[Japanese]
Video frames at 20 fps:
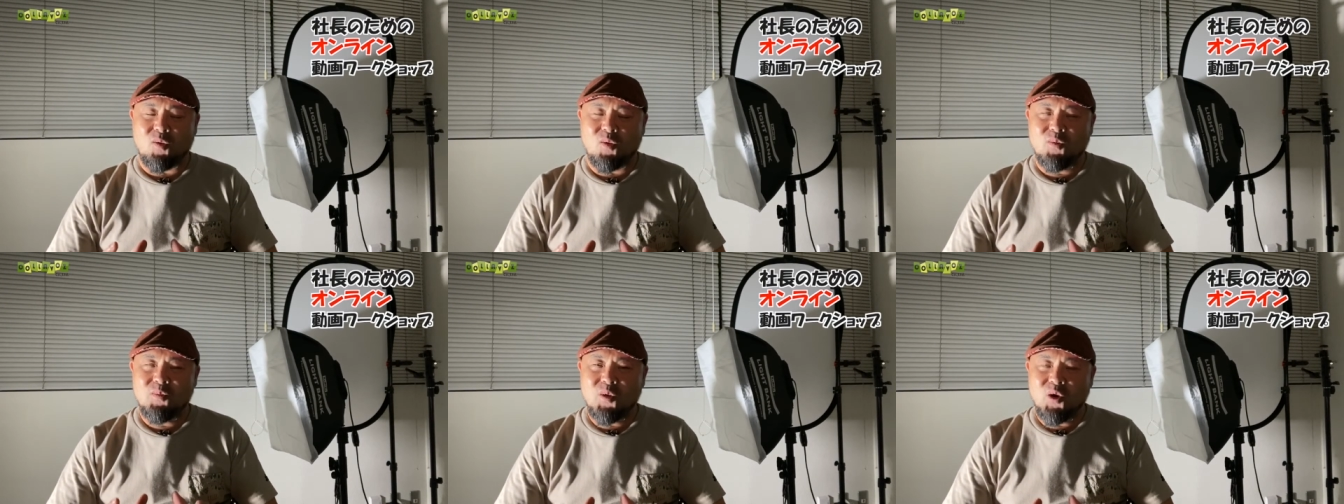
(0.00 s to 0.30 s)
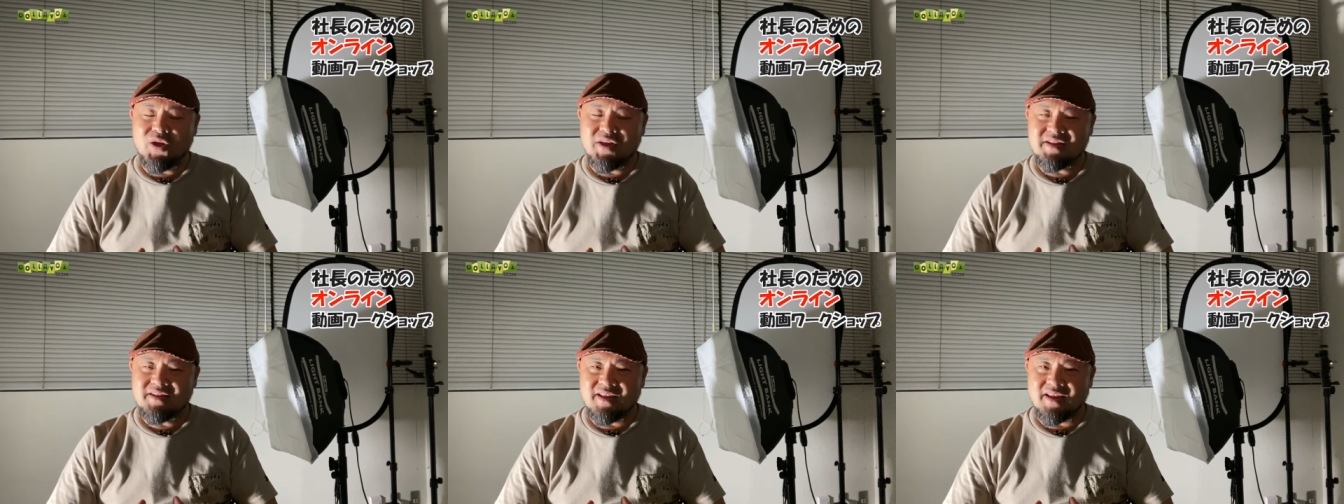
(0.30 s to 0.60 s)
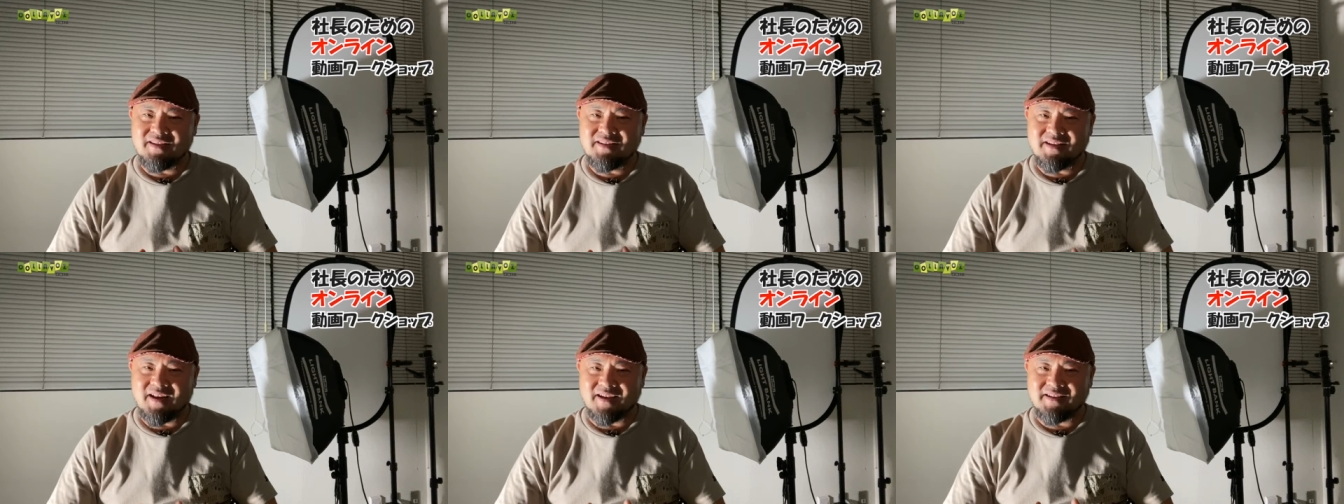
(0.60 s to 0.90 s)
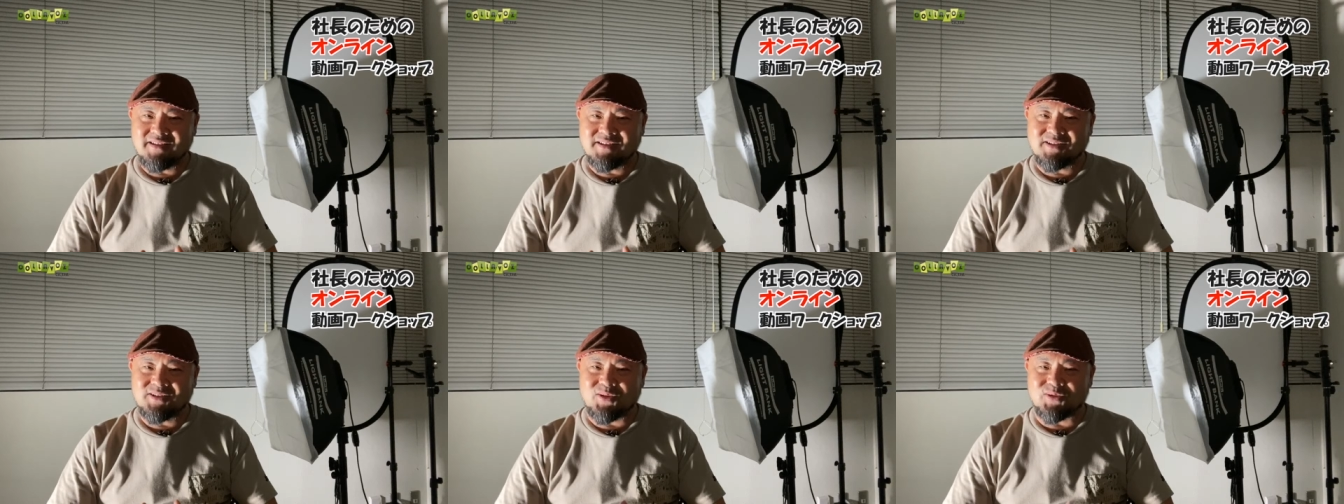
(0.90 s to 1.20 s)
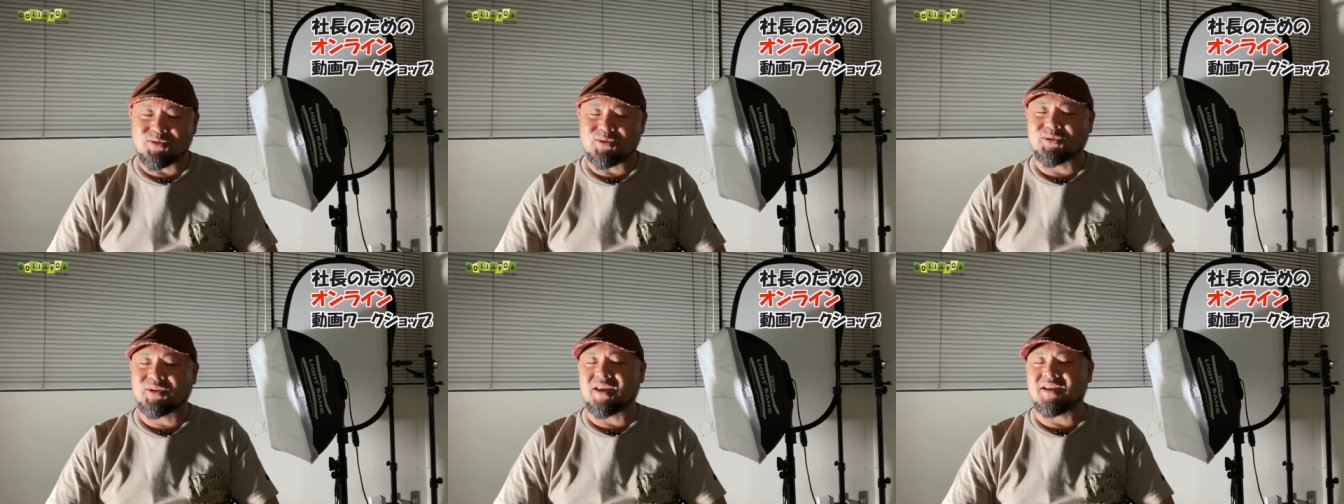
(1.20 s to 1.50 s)
覚えていないと
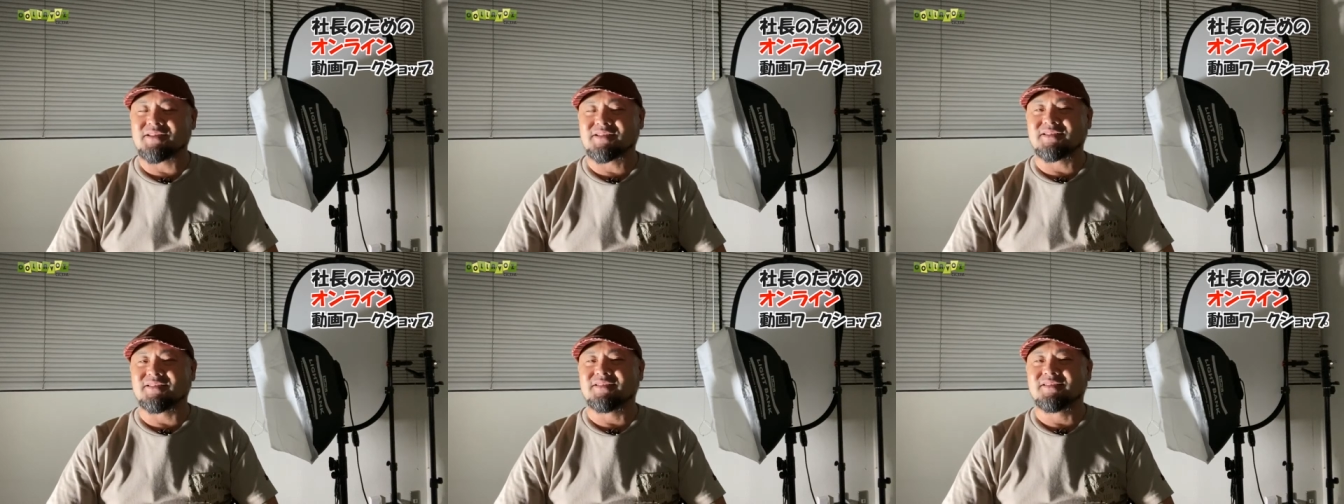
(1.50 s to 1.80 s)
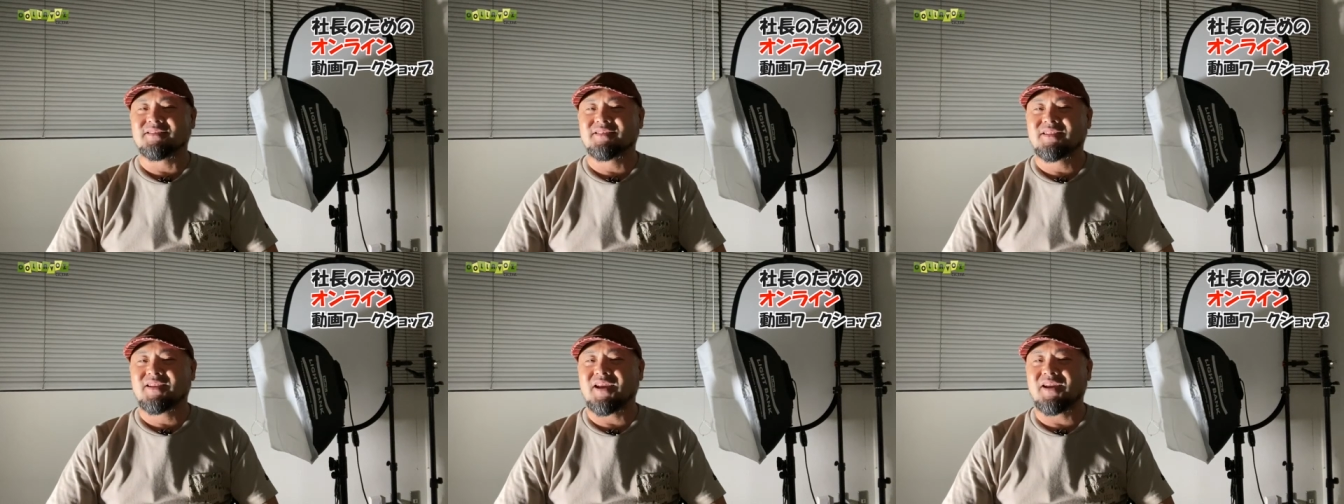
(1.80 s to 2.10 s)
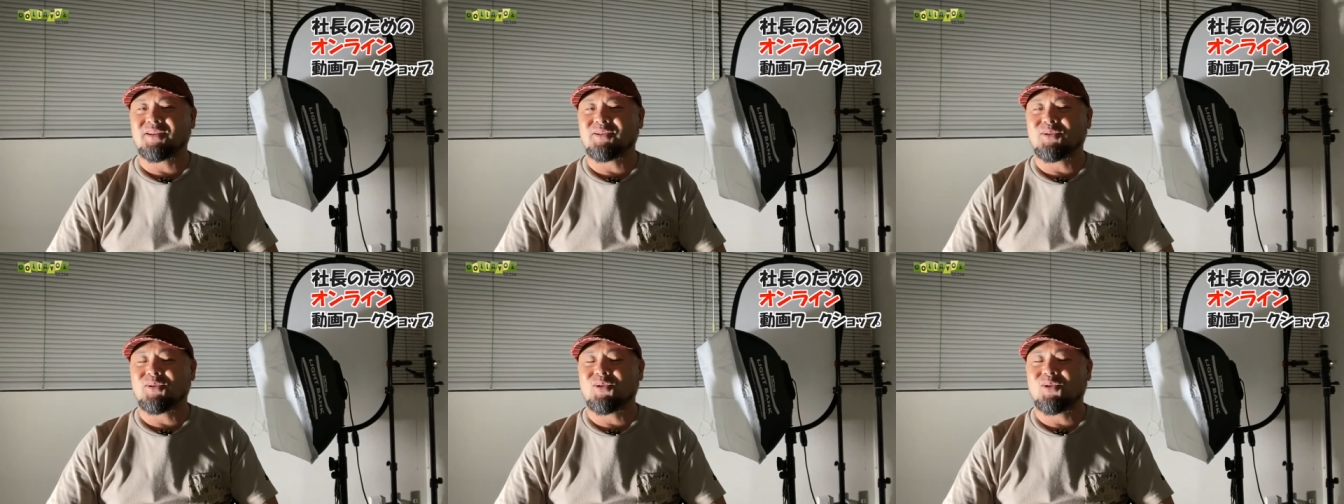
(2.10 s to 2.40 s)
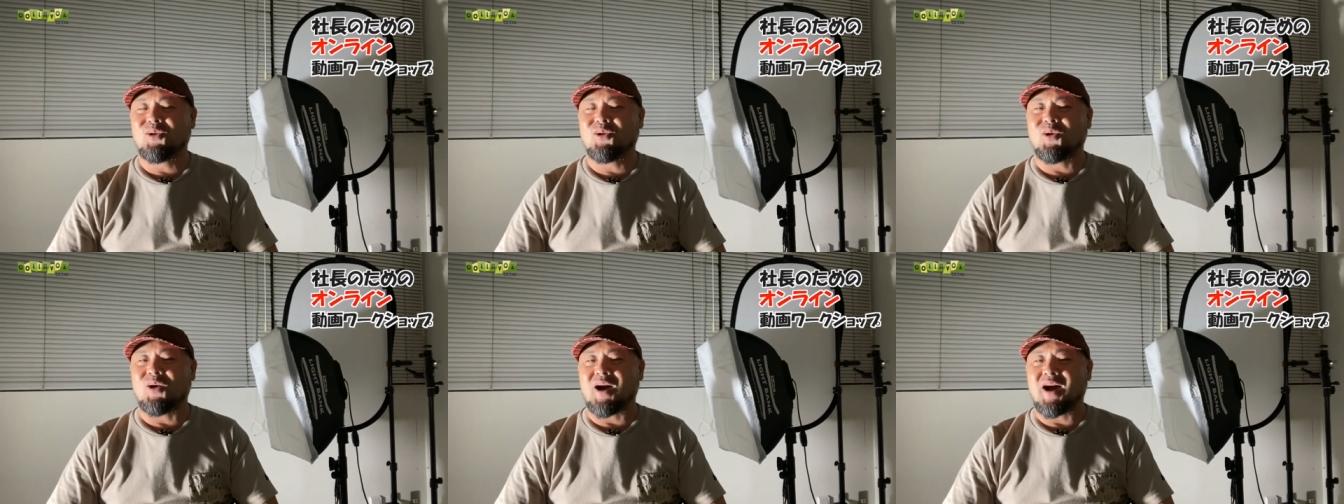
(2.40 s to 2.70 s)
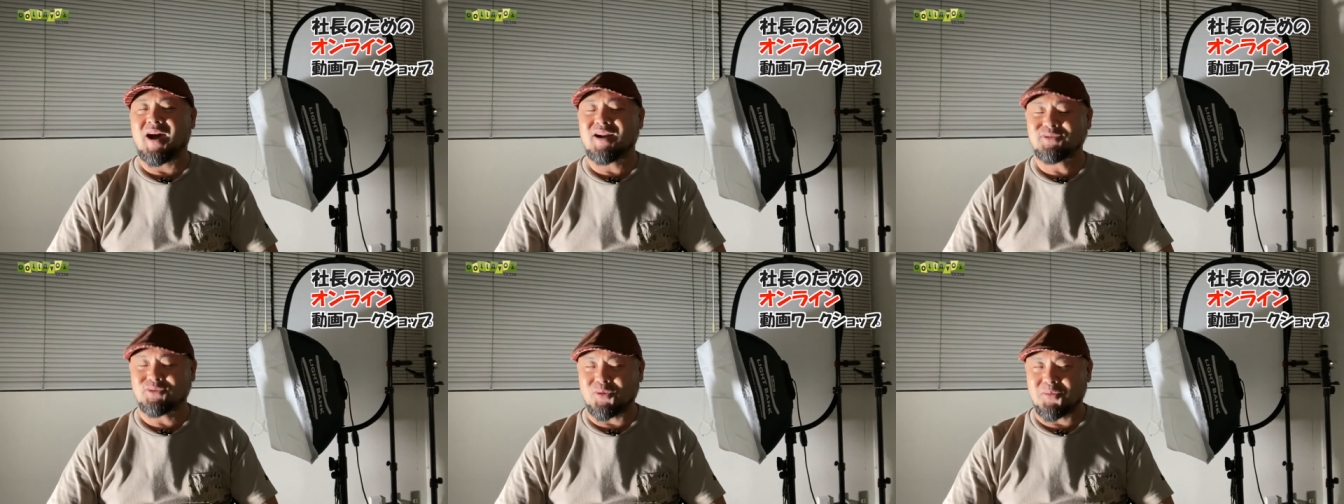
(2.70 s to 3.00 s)
いうケース、結構
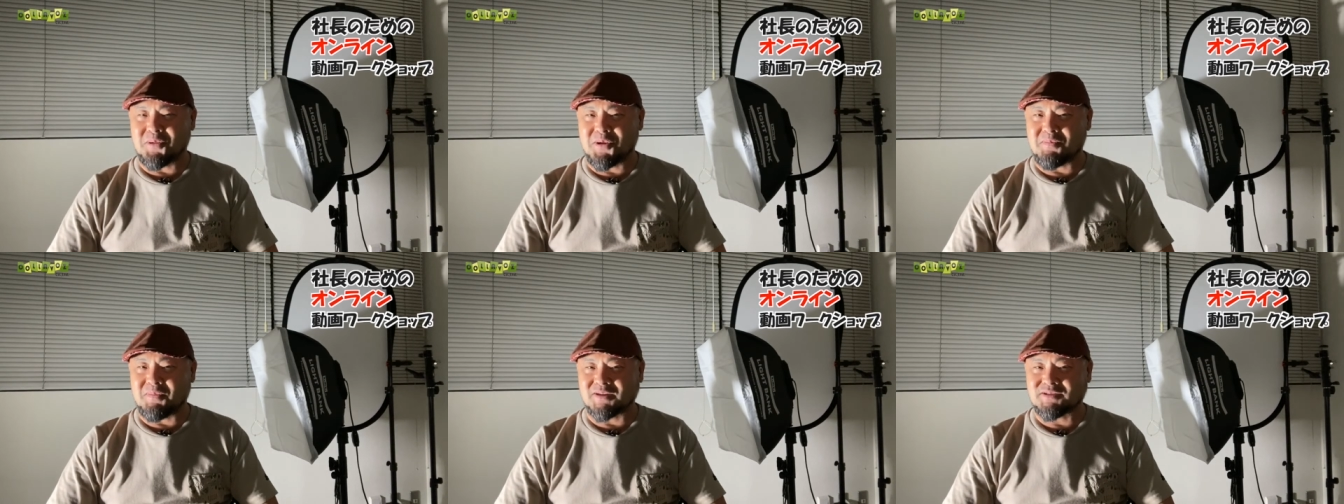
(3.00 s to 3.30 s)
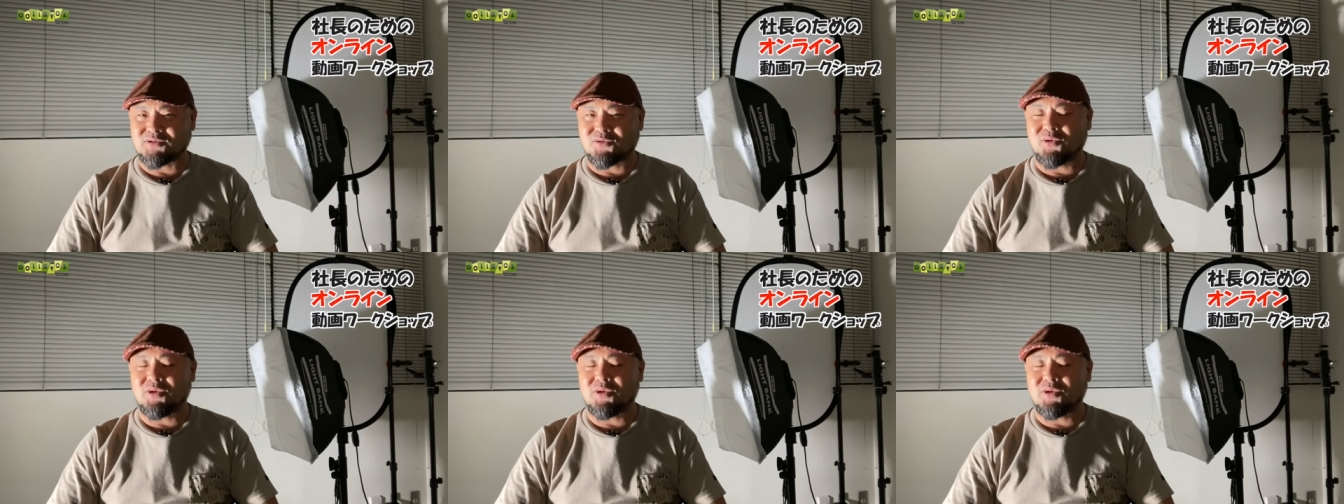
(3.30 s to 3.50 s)
あると思います。